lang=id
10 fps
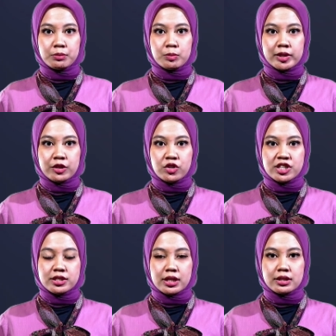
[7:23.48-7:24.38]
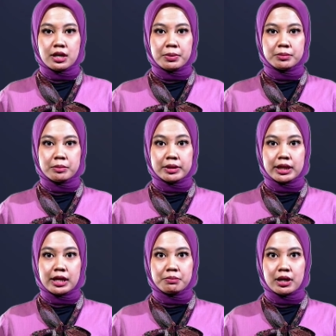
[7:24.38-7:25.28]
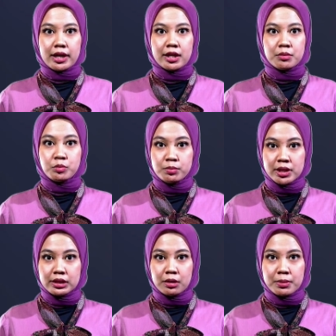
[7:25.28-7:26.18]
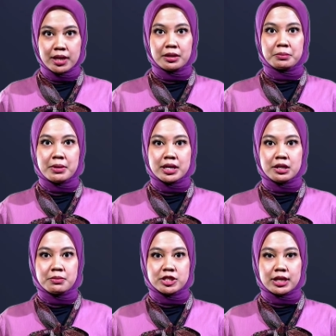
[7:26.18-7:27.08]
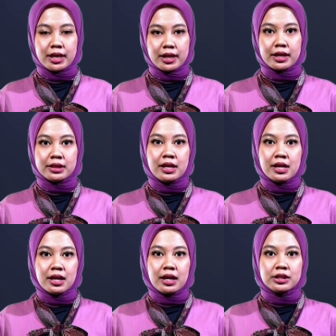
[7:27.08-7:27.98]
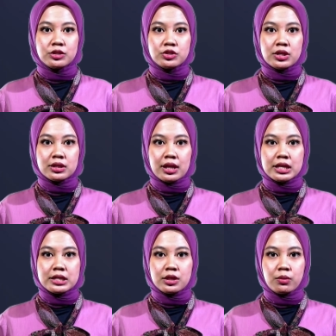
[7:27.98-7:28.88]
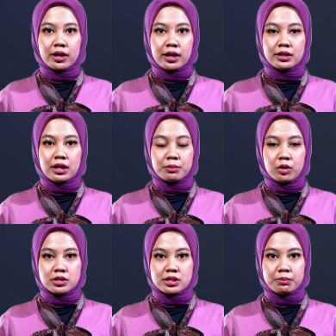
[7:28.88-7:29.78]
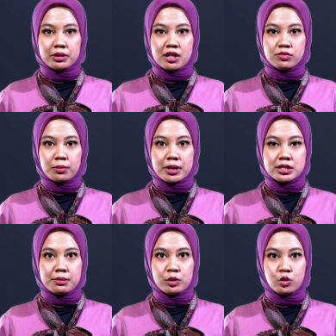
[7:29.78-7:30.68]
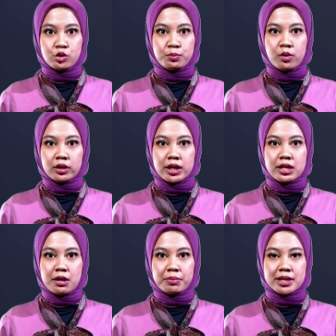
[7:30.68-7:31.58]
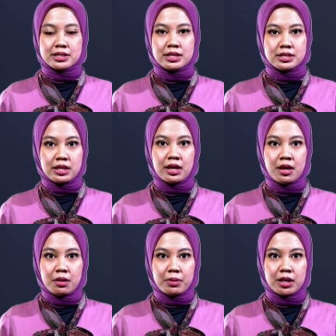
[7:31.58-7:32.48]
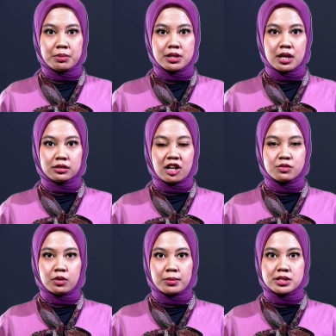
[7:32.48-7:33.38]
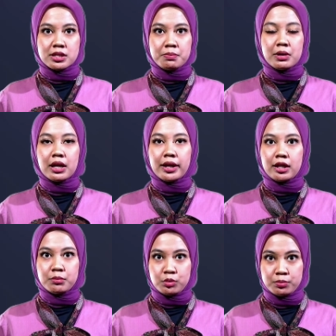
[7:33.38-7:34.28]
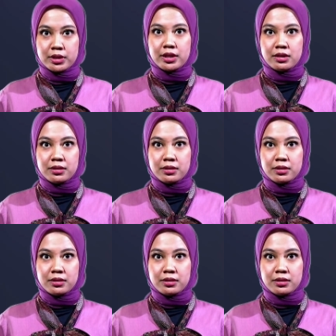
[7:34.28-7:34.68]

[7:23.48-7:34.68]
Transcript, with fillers: Republik Indonesia dapat memberikan pelayanan publik terbaik bagi masyarakat. Hal itu juga telah dituangkan dalam konsep transformasi menuju Polri yang presisi pada bidang transformasi pelayanan publik.